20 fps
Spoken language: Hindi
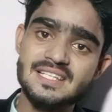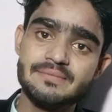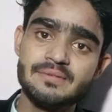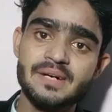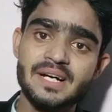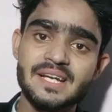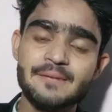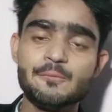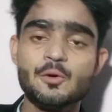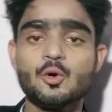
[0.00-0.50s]
इस
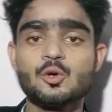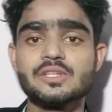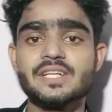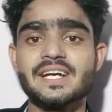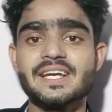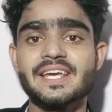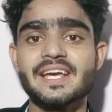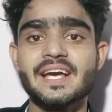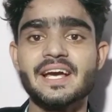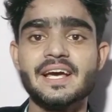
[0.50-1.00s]
बीमारी में
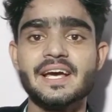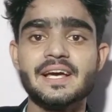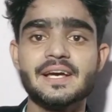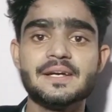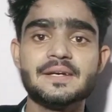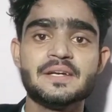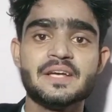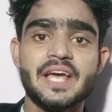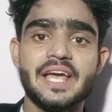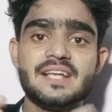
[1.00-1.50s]
होता क्या
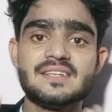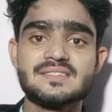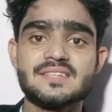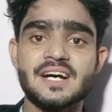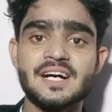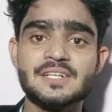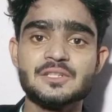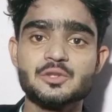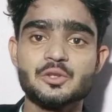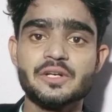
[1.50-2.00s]
है
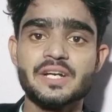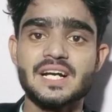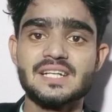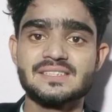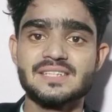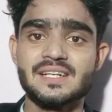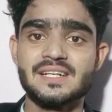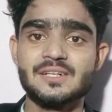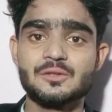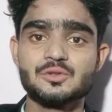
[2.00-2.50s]
इंसान जो है
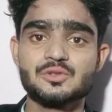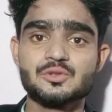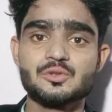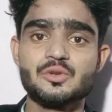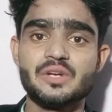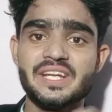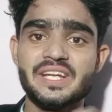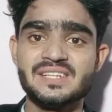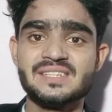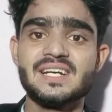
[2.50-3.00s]
अचानक
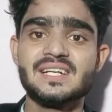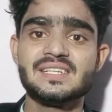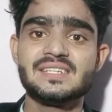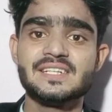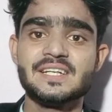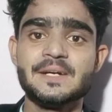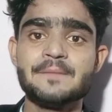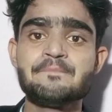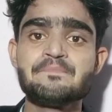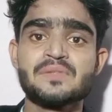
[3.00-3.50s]
उसको नींद
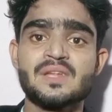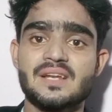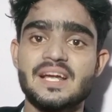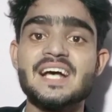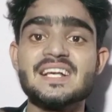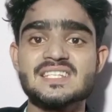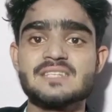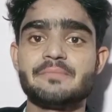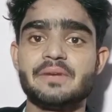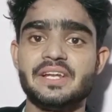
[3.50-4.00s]
आती है
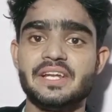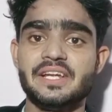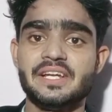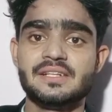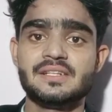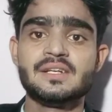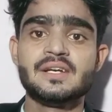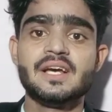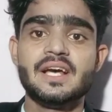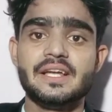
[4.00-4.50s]
रहस्यमय
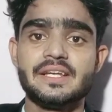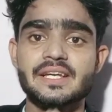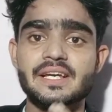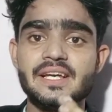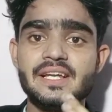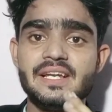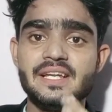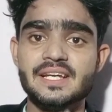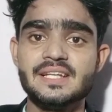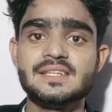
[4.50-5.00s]
नींद
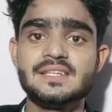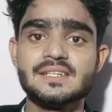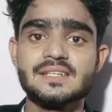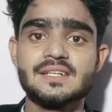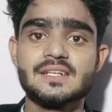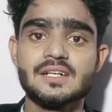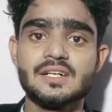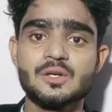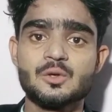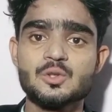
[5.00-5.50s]
ये
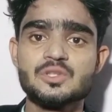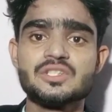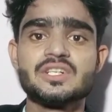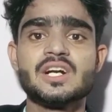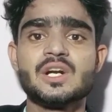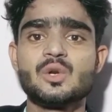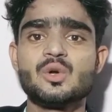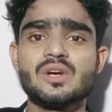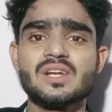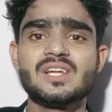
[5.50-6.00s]
नींद कुछ
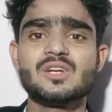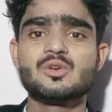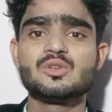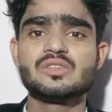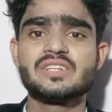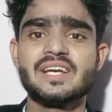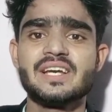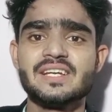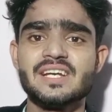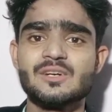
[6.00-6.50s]
घंटों के लिए
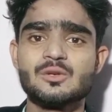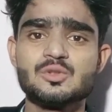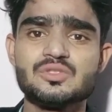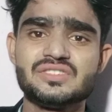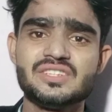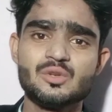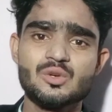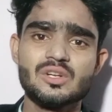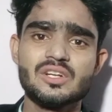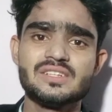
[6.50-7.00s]
होती है या कुछ
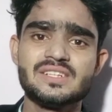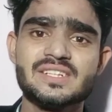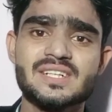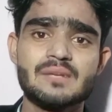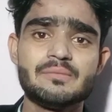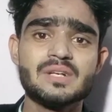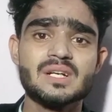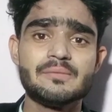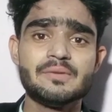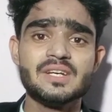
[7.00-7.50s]
दिनों के लिए होती
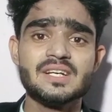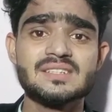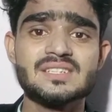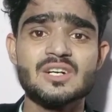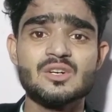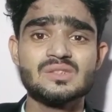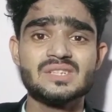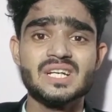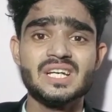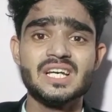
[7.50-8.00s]
है कभी कभी
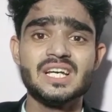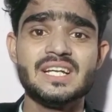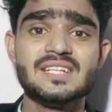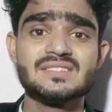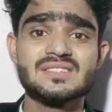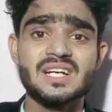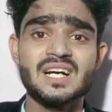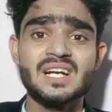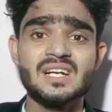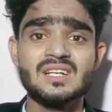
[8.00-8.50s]
ऐसा होता है
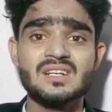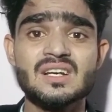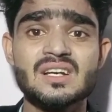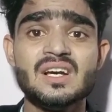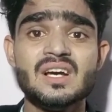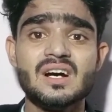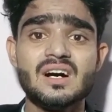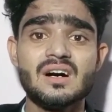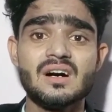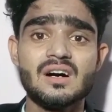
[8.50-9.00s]
इंसान
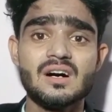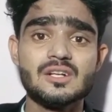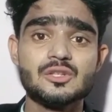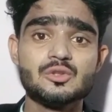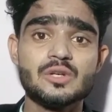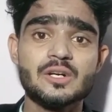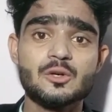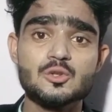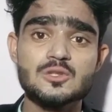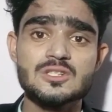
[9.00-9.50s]

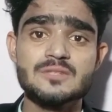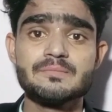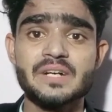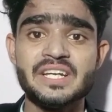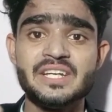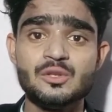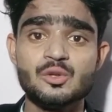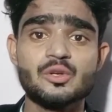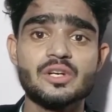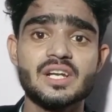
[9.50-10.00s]
जो है कुछ
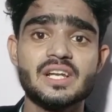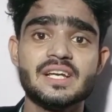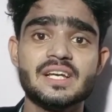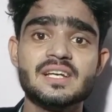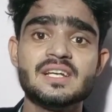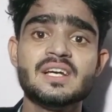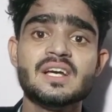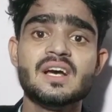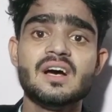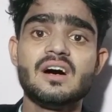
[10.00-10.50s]
महीनों के
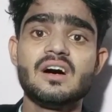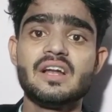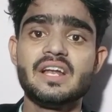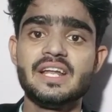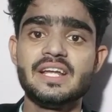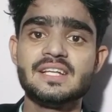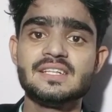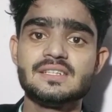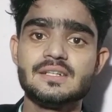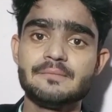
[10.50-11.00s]
लिए
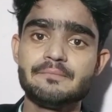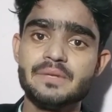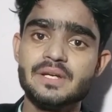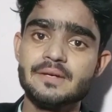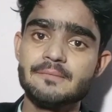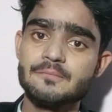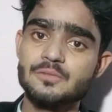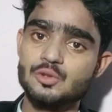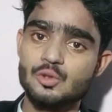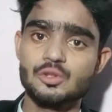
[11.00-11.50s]
नींद
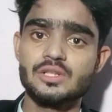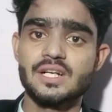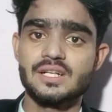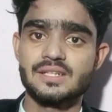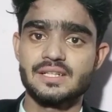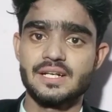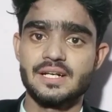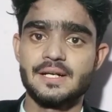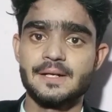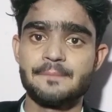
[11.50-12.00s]
में सो
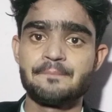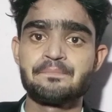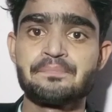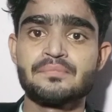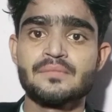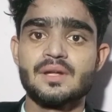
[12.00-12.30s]
जाता है